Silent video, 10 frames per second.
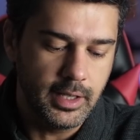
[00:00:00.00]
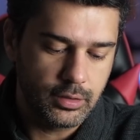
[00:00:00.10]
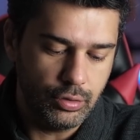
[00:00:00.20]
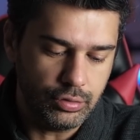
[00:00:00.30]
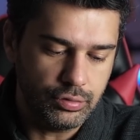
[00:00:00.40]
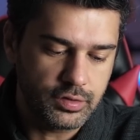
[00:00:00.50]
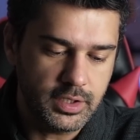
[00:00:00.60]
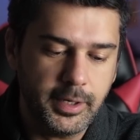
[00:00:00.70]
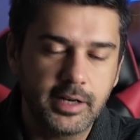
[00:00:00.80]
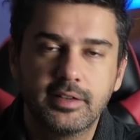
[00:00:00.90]
Gördüğünüz
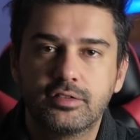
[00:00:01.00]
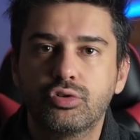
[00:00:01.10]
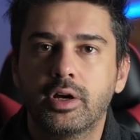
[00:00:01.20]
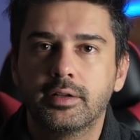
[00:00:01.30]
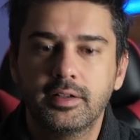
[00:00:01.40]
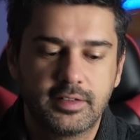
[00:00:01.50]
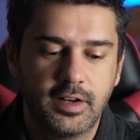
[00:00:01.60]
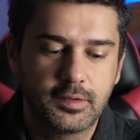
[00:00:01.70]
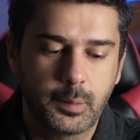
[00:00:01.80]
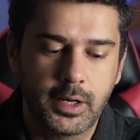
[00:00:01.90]
gibi arkası şu anda
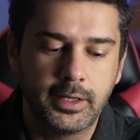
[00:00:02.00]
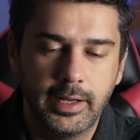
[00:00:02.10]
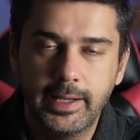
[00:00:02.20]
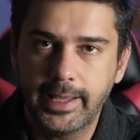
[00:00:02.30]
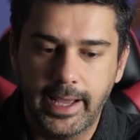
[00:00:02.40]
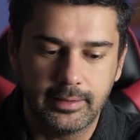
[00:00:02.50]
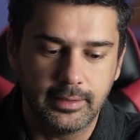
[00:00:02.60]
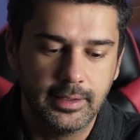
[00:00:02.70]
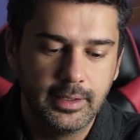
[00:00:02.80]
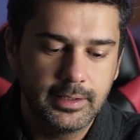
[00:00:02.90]
transparan hale geldi.